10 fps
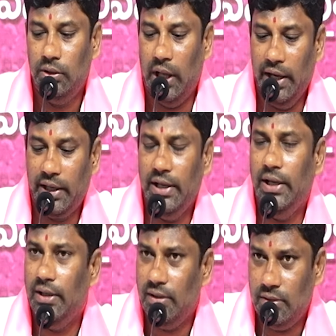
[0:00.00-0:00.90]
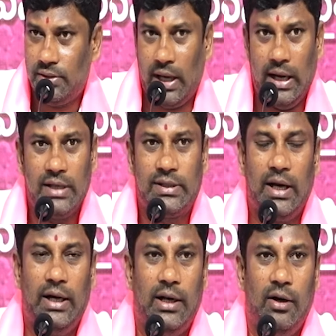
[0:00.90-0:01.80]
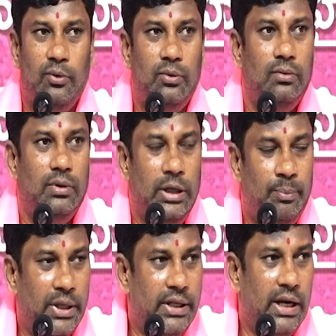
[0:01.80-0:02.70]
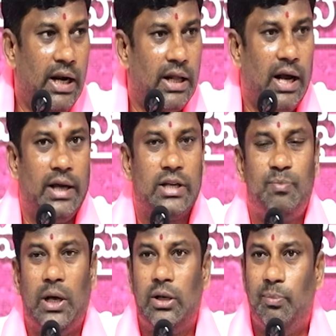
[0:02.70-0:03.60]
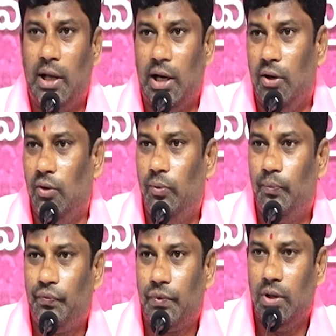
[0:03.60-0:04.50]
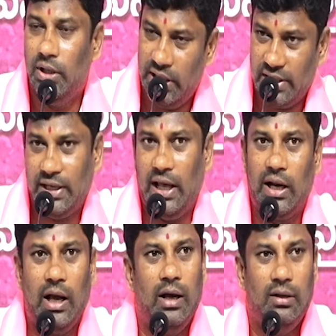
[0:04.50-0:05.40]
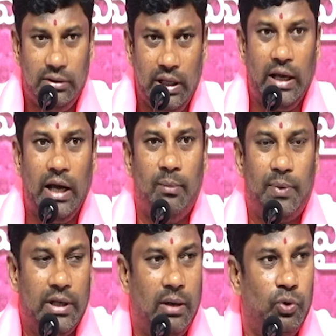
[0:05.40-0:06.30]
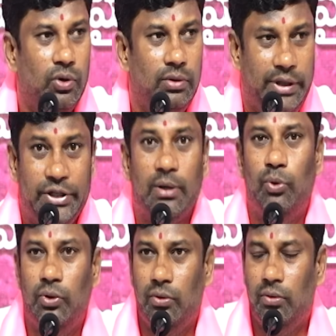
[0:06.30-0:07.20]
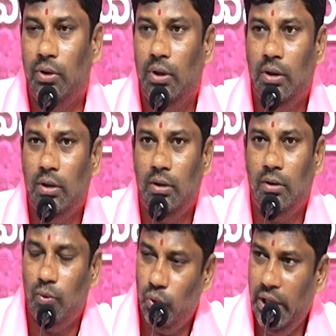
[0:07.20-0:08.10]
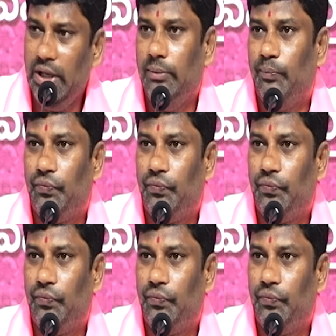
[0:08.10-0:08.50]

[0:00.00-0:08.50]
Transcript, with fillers: దానికి చాలా సంఘటనలు ఈ పది నెలల కాంగ్రెస్ పార్టీ పాలనలో నిదర్శనాలుగా తెలంగాణ ప్రజల ముందు దేశం ముందు ఉన్నాయి